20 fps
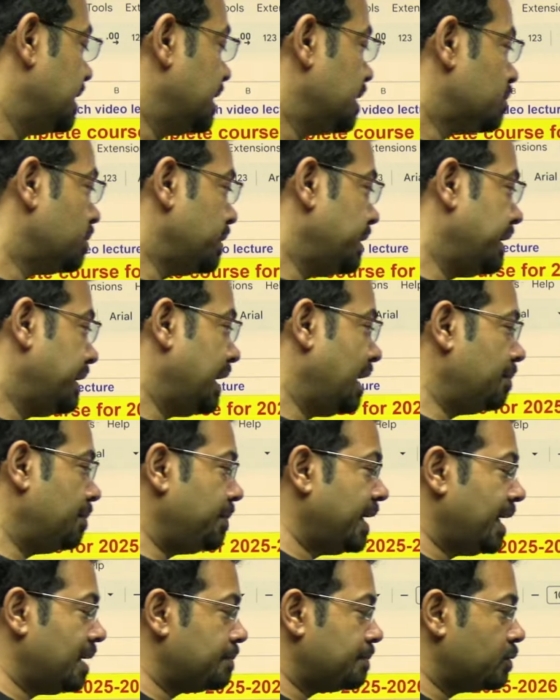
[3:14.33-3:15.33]
तो यहाँ
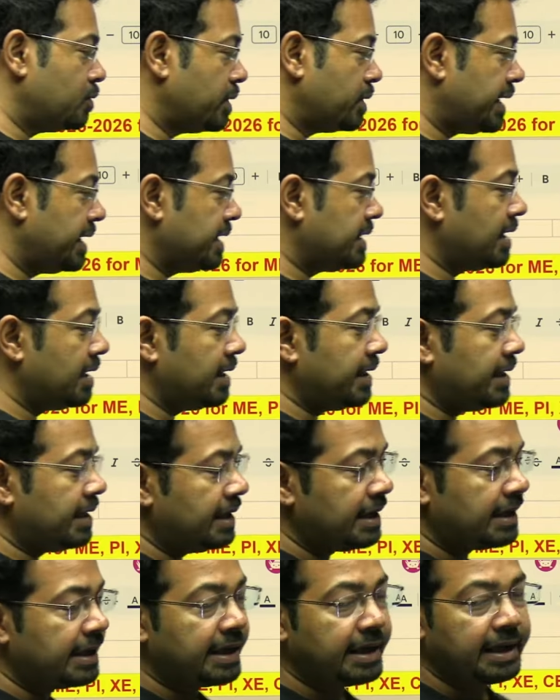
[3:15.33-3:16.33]
पे आपको कितना है
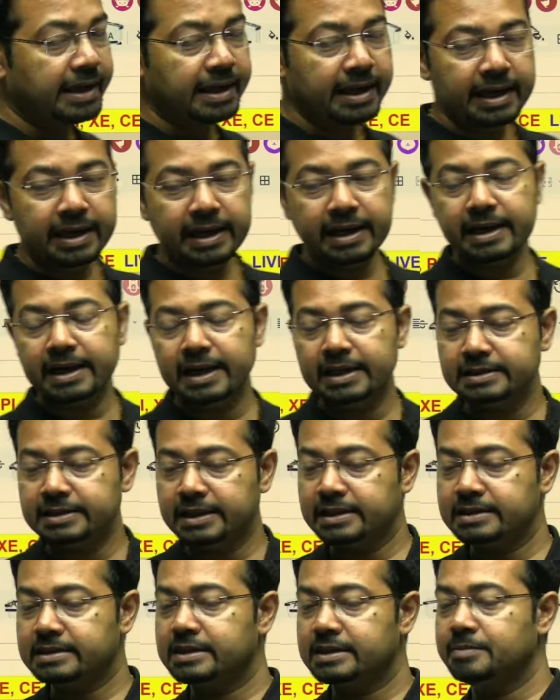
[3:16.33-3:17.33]
एक
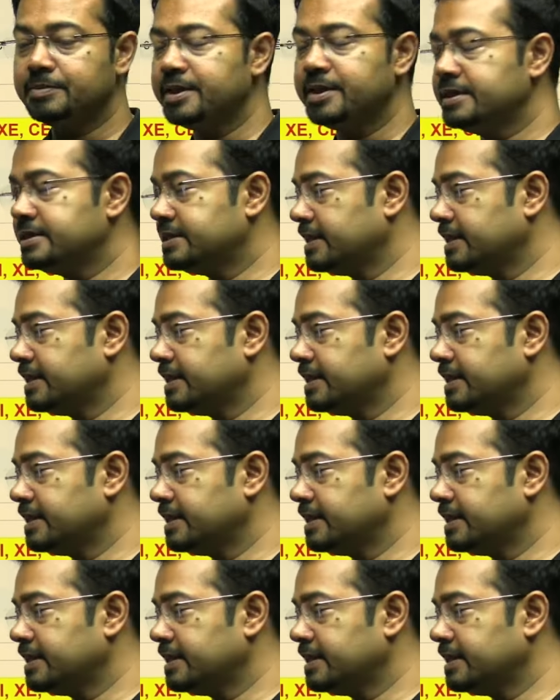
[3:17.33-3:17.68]
हज़ार से भी